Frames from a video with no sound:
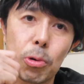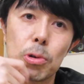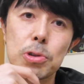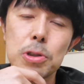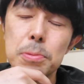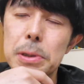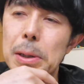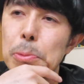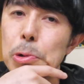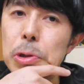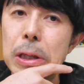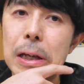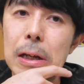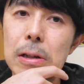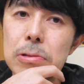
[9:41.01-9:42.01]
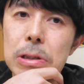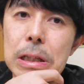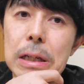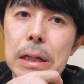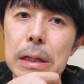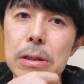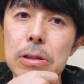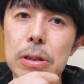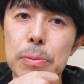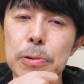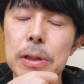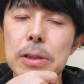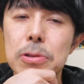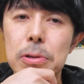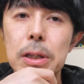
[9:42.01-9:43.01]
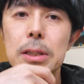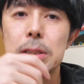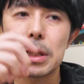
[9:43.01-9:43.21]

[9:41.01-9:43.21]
50ミリは持っていかなくていいかなって気分なんですよね。